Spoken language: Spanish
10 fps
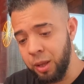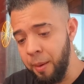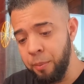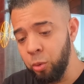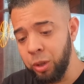Está
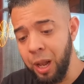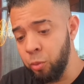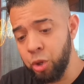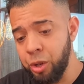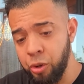brutal,
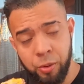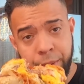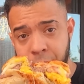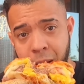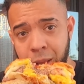muchacho.
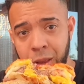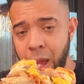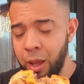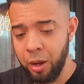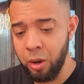
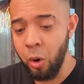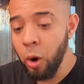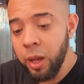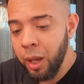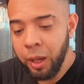Esta
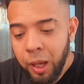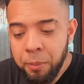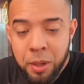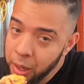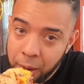hoy es
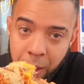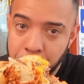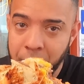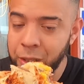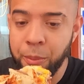mi
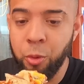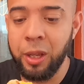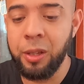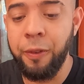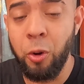pizza hamburguesa